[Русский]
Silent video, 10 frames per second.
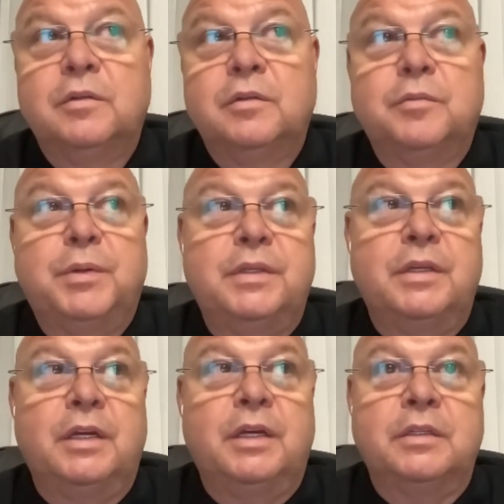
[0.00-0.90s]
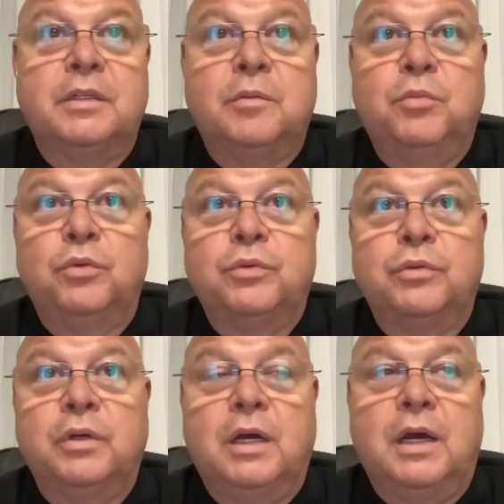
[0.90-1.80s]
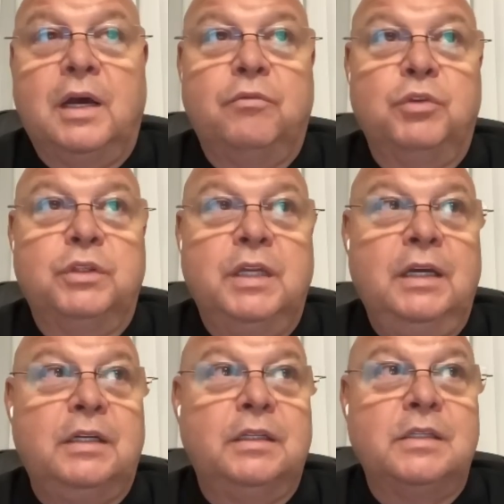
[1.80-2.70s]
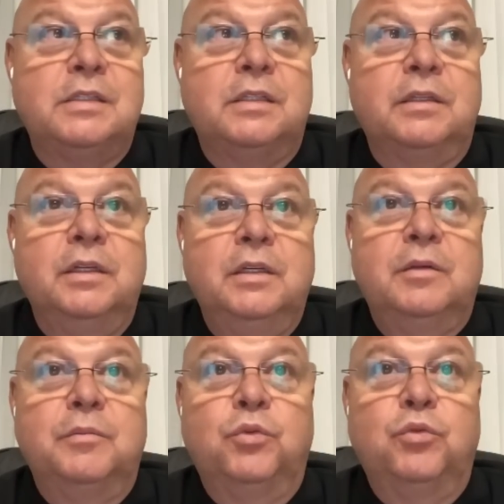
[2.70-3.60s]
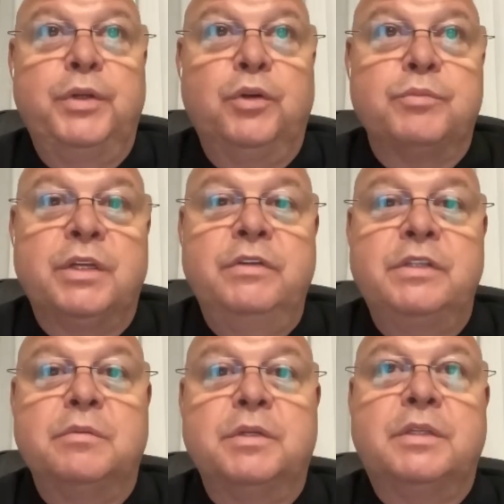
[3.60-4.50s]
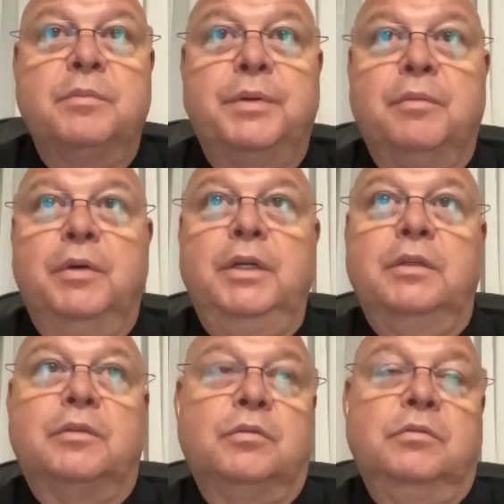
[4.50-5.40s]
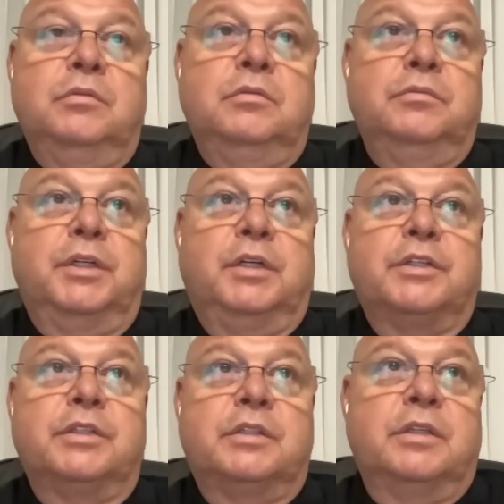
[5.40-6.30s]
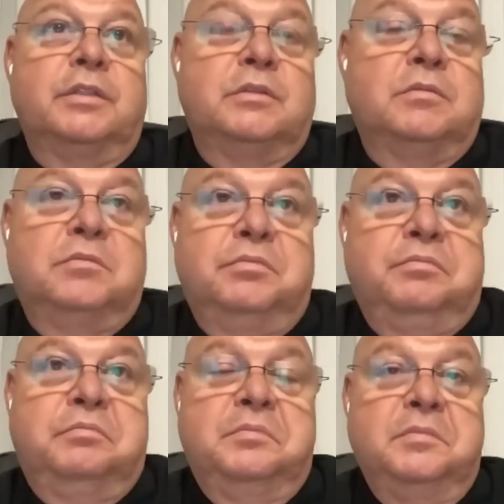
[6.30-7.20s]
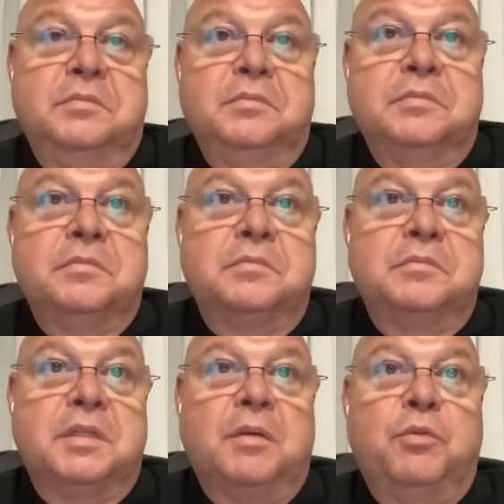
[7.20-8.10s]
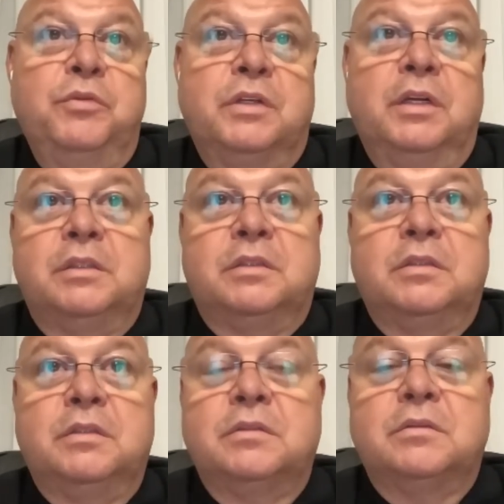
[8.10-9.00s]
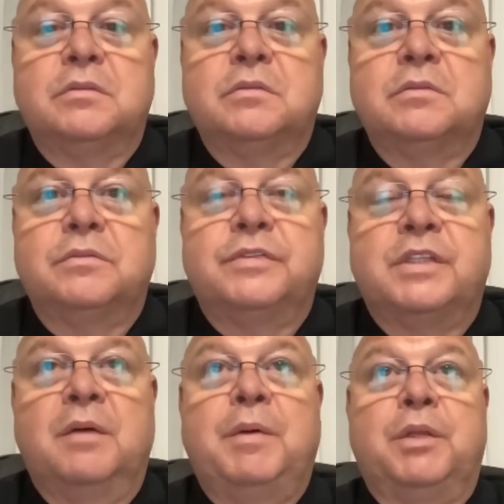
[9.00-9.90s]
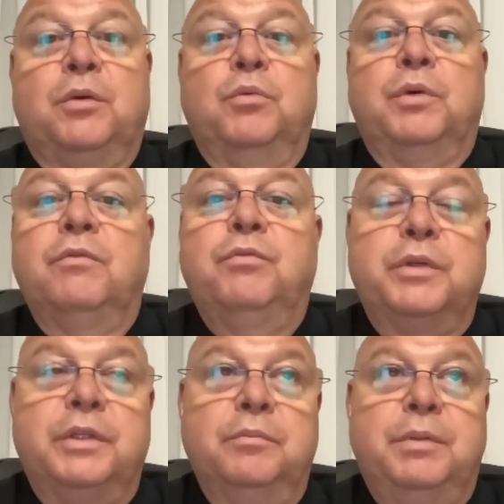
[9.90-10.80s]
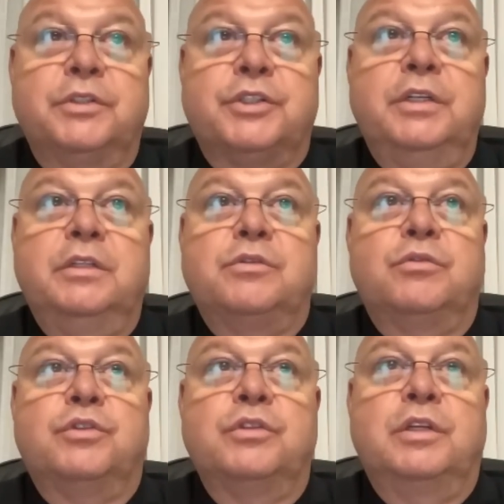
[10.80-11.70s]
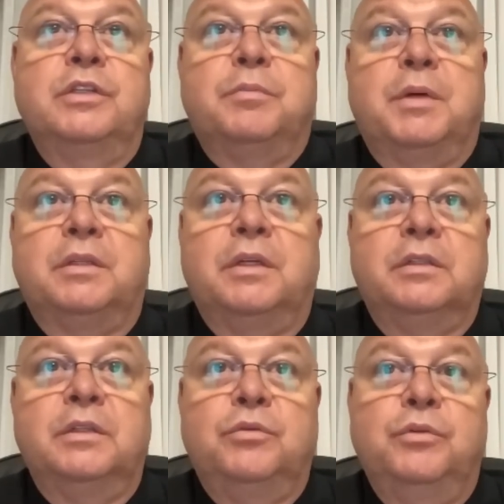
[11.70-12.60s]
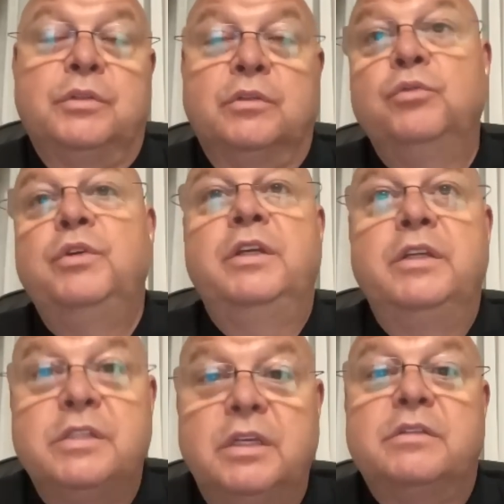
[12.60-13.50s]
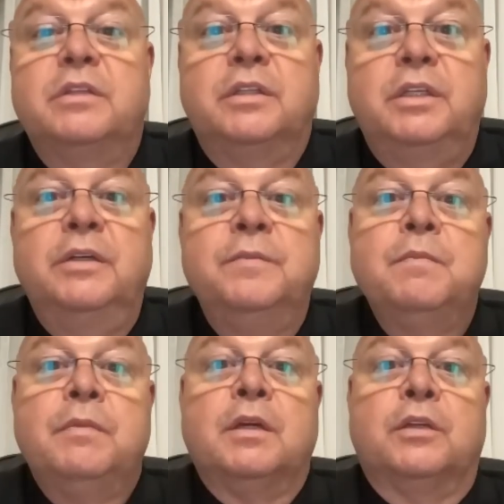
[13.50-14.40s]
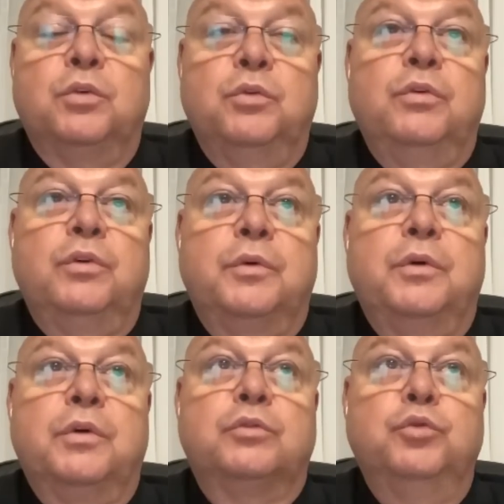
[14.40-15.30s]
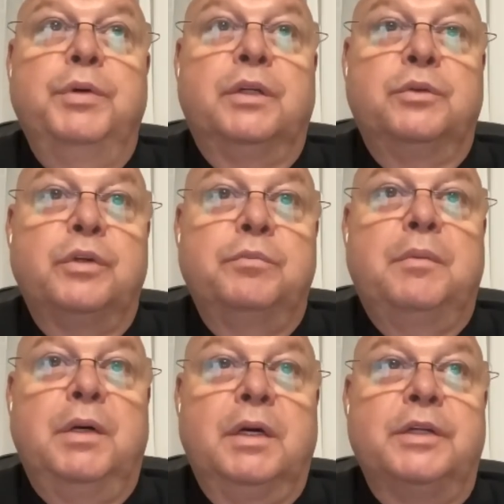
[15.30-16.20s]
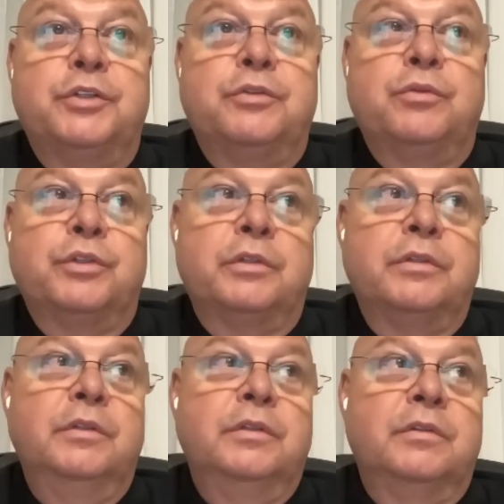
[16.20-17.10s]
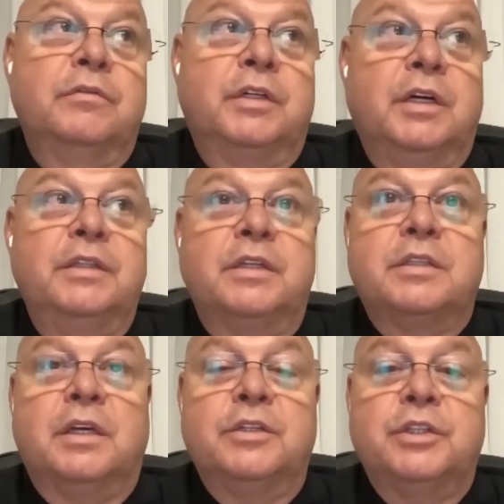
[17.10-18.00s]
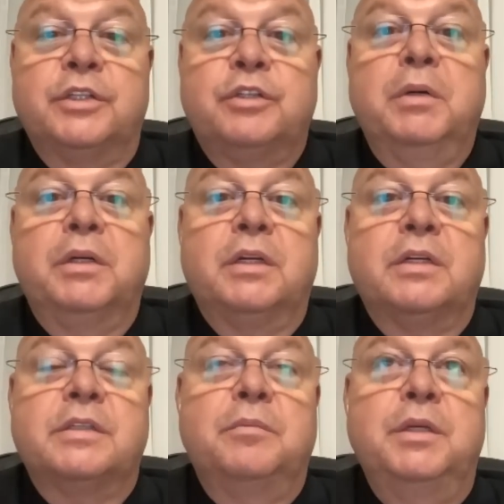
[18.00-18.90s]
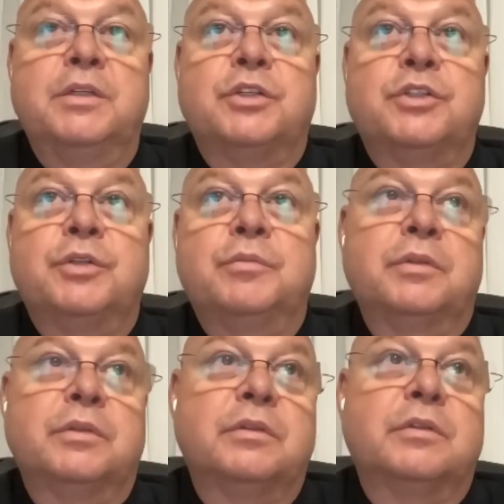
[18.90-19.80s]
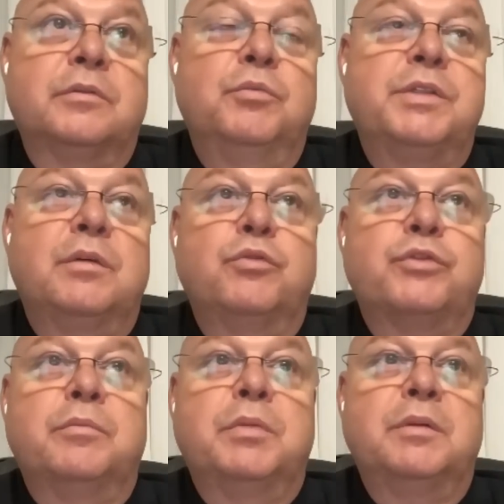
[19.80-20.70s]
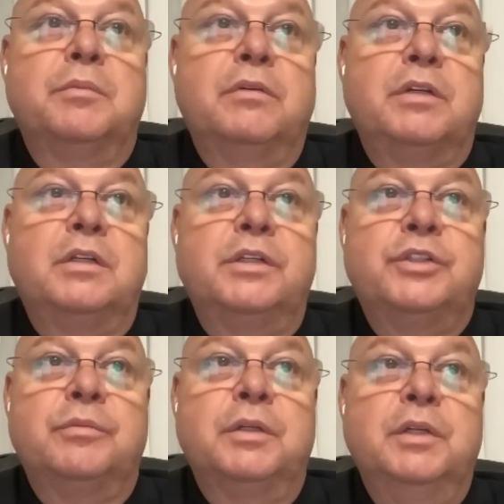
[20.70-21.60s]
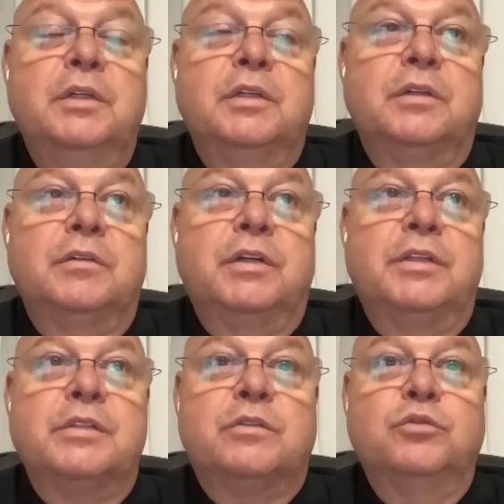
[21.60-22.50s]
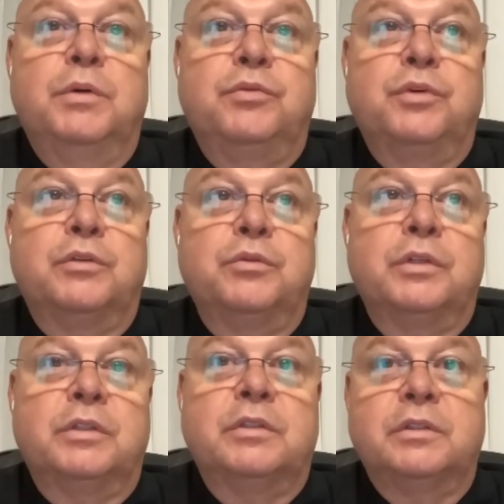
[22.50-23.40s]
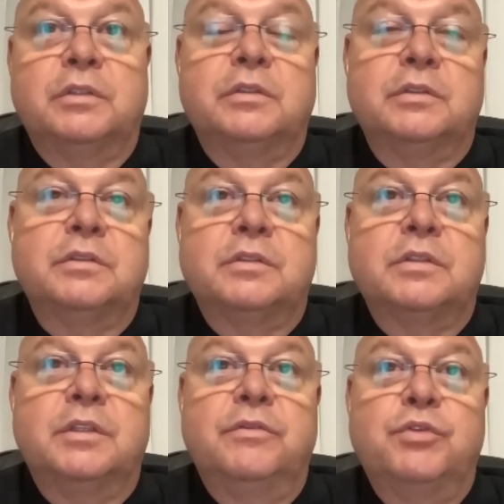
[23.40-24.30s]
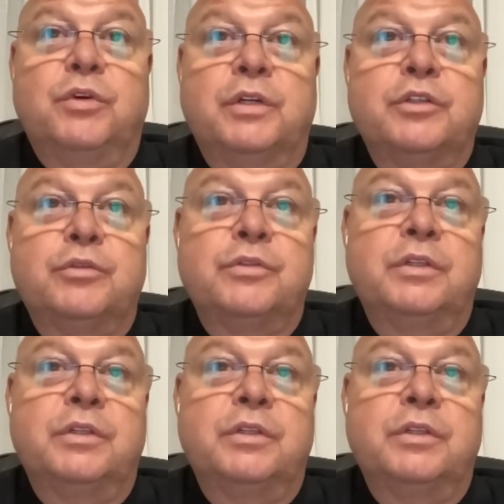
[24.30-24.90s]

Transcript: Э, потерять работу. А вот так, если мы уберем зависимости прямые, то, мне кажется, на мой взгляд, э, в самом таком комфортном положении на сегодняшний день «Спартак» находится. Ну и, естественно, те, кто э, клубы, которые побогаче тоже. В их адрес, конечно, ошибок гораздо меньше, чем, ну, мы с тобой уже об этом говорили, чем в адрес клубов, у которых не все хорошо с